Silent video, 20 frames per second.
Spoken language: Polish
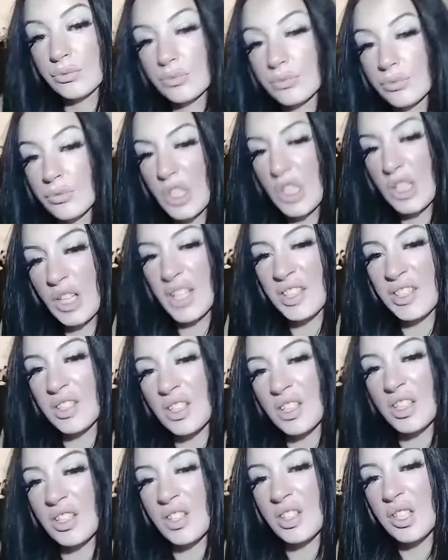i tak cię
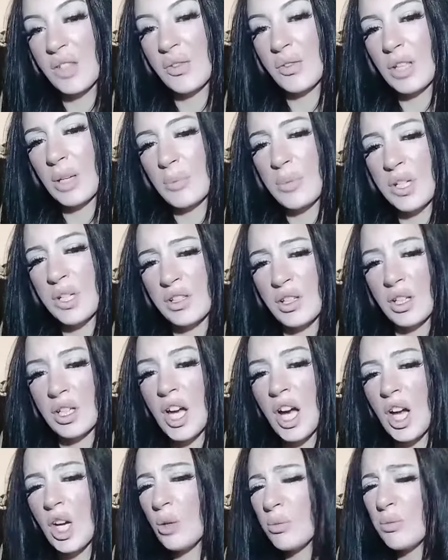kiedyś znowu napierdoli,
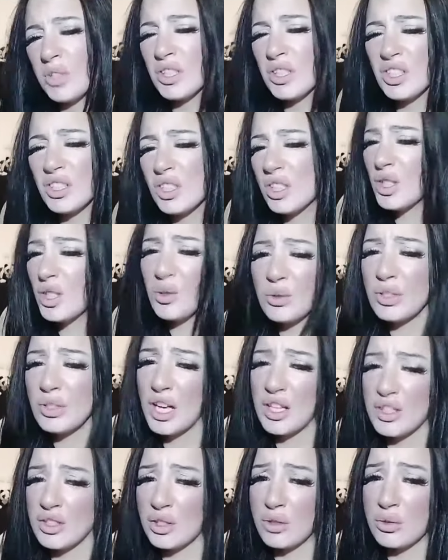ale on mnie nigdy nie
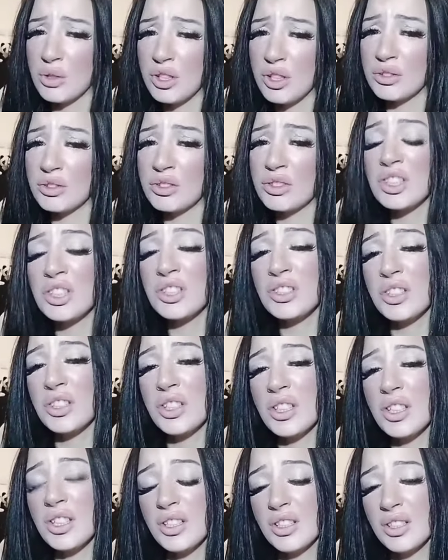uderzył, on nigdy,
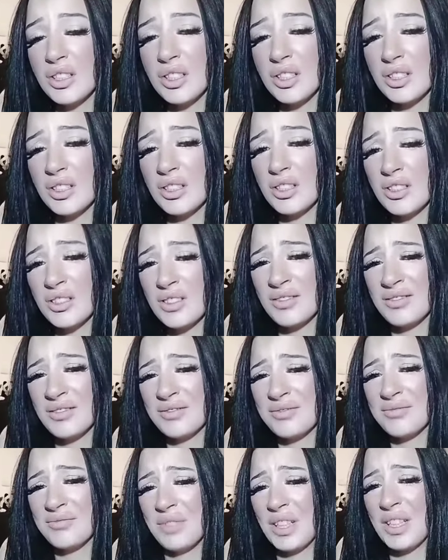
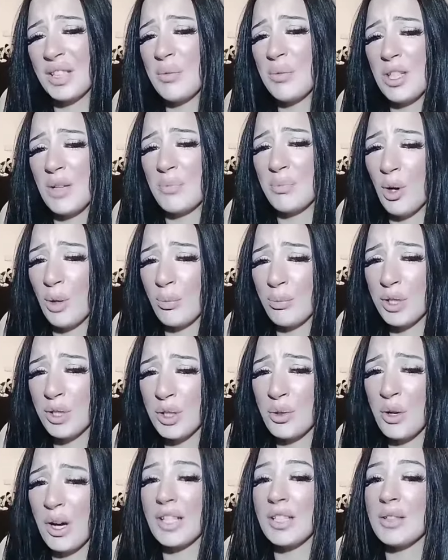yy, ani mnie nie
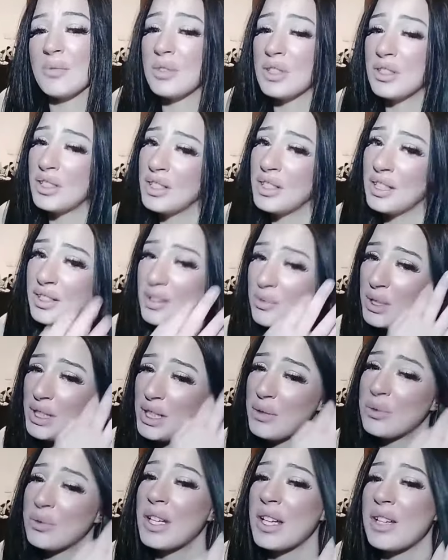pobił, ani mi, nigdy mnie
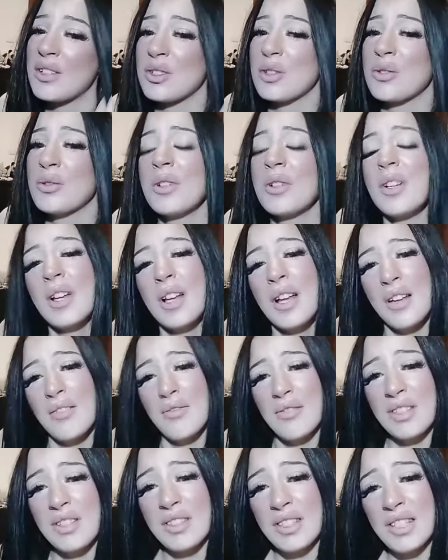nie uderzył,
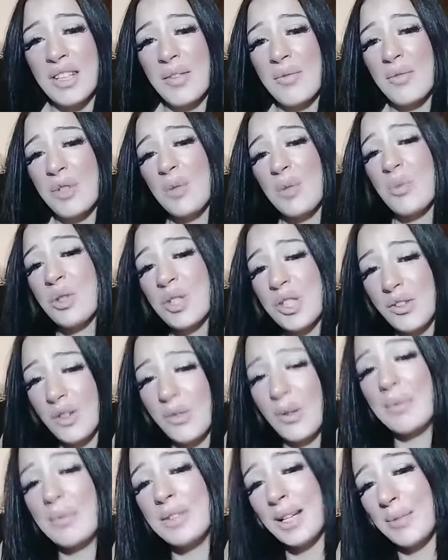więc nie wiem, czemu znowu
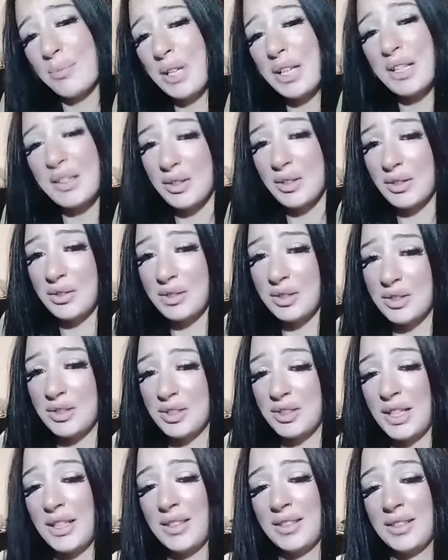ma mi napierdolić,
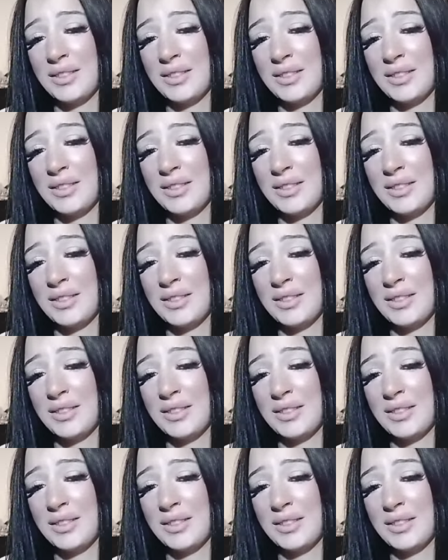tak?